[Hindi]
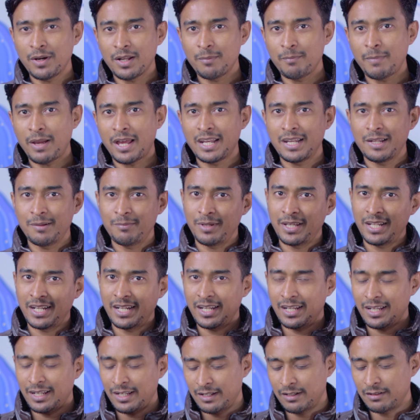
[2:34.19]
पर मैंने
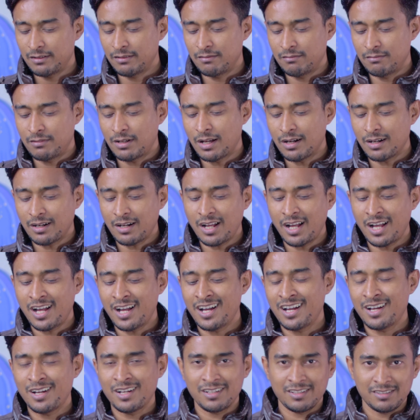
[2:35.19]
मेरे घर का
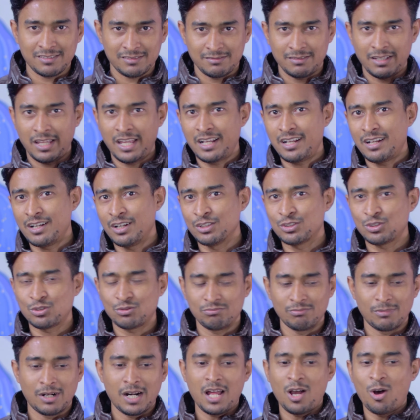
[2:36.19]
एक
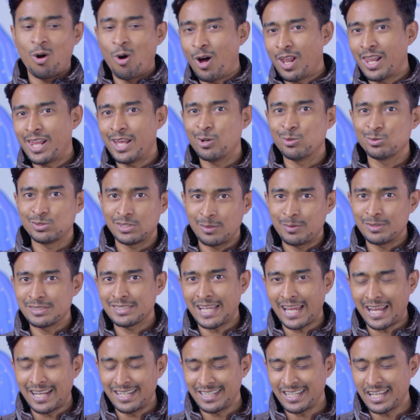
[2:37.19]
बड़ा हॉल है उसे भी
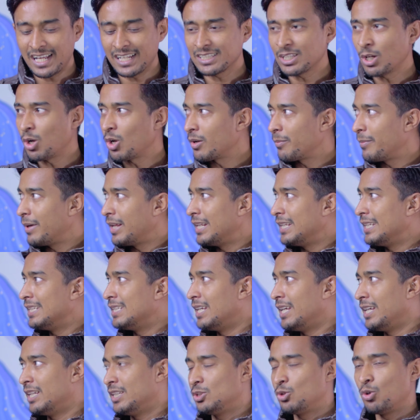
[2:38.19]
स्कैन किया था और मेरी
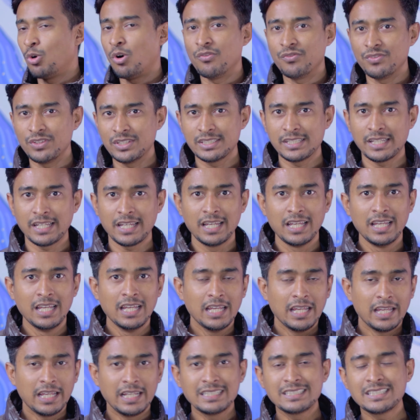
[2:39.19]
जो ऑफिस है
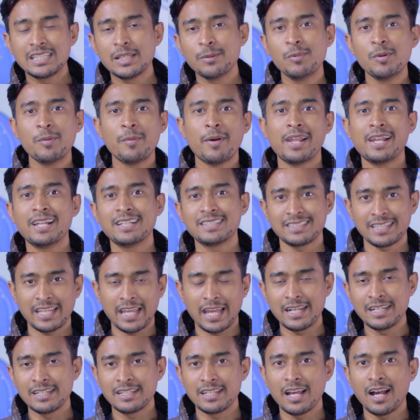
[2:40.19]
इसे भी मैंने
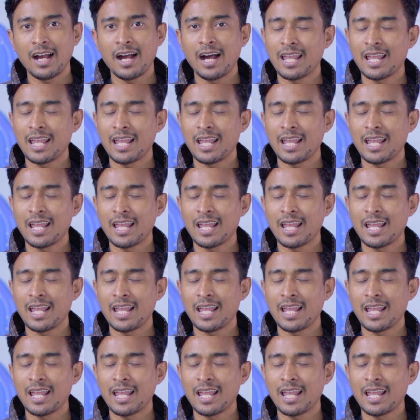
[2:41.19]
स्कैन किया